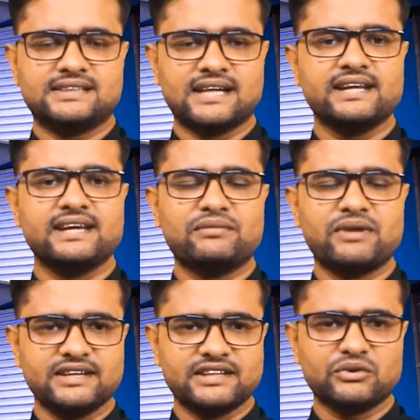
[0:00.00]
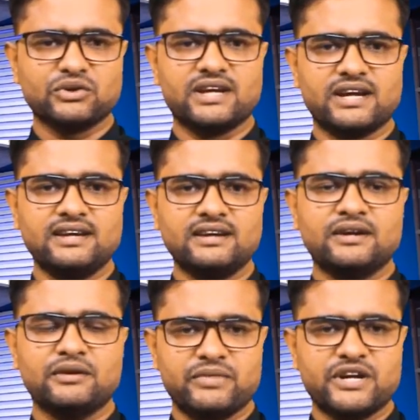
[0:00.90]
যা নিয়ে আমরা ইতিমধ্যেই
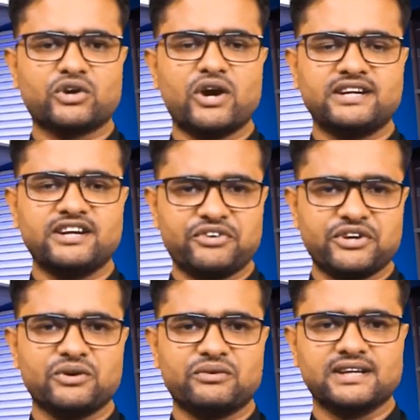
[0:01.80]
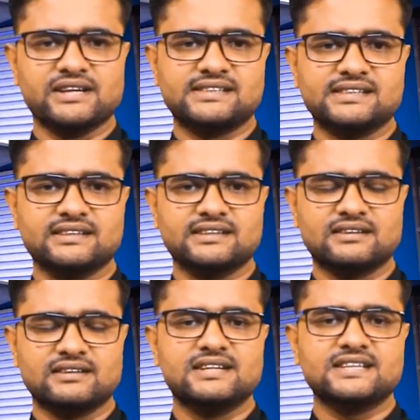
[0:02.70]
বেশ কয়েকটি ভিডিও বানিয়েছি
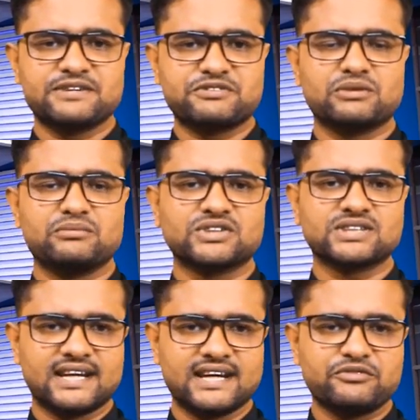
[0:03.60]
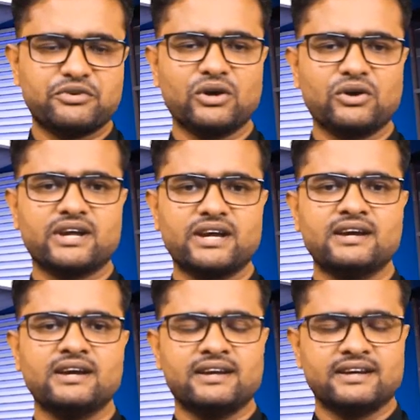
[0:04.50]
ডিসক্রিপশন বক্সে দেওয়া লিঙ্ক ফলো করে
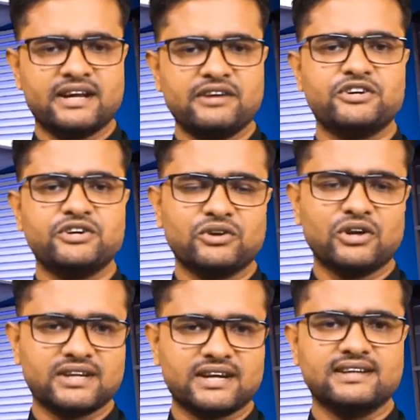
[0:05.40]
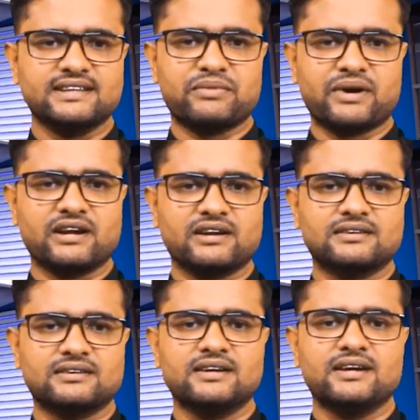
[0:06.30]
সেই ভিডিওগুলো দেখে নিতে
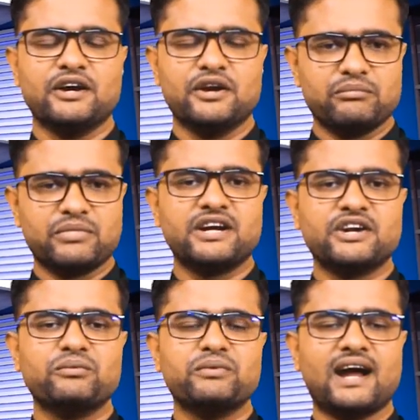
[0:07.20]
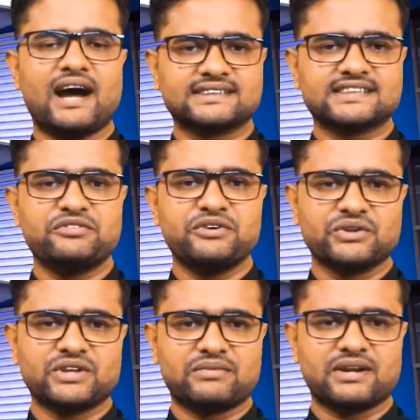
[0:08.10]
পারেন বিডিটিউবের আজকের
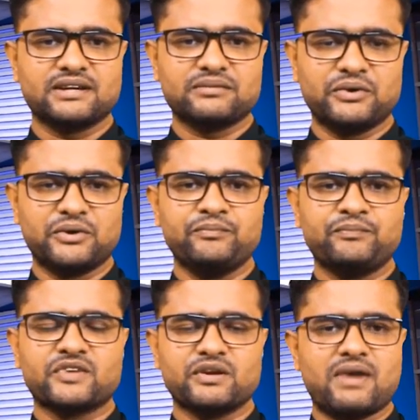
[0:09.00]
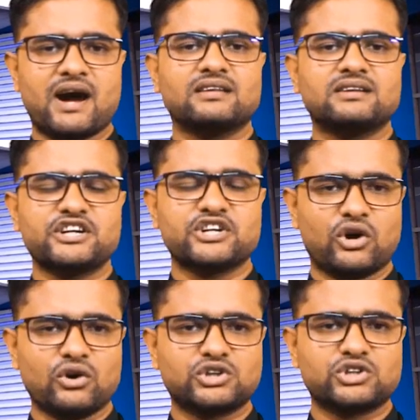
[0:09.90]
ভিডিওতে আমরা দেখব বাংলাদেশের
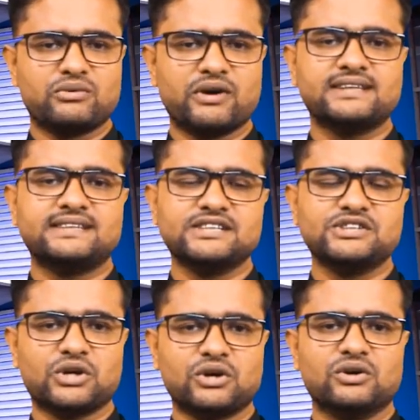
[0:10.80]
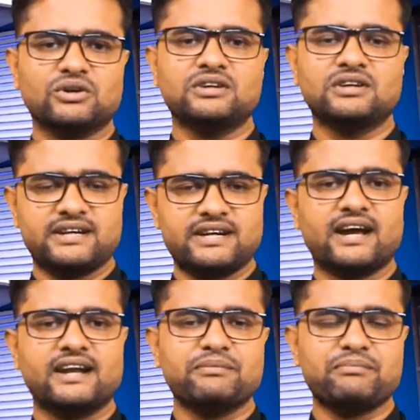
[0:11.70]
সংকট সময়ে চীন যখন
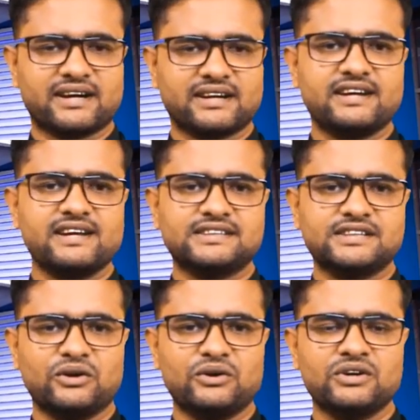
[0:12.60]
টিকা নিয়ে পাশে দাঁড়িয়েছিল